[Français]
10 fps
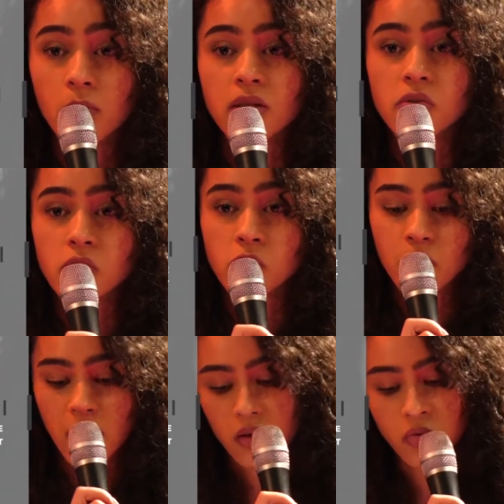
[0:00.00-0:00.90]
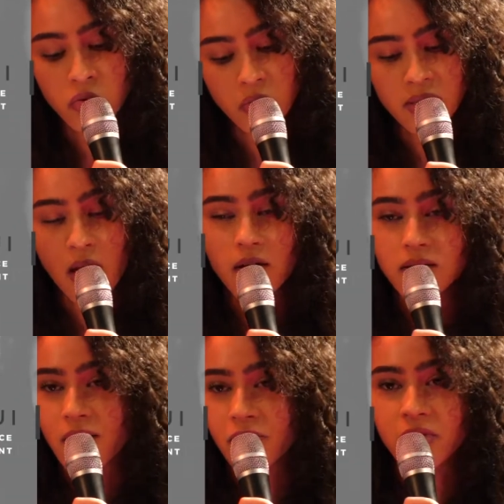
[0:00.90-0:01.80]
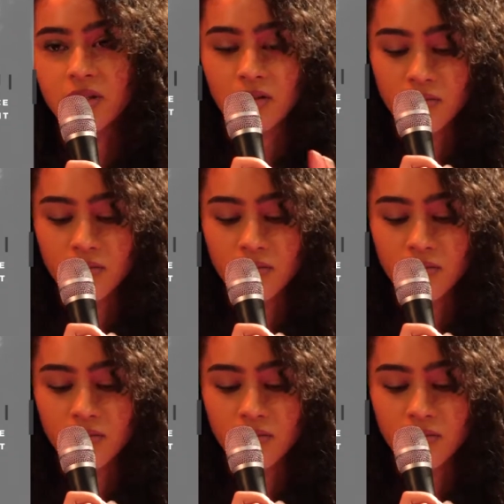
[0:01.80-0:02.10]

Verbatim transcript: présence du père. Tout de suite, ça, fait,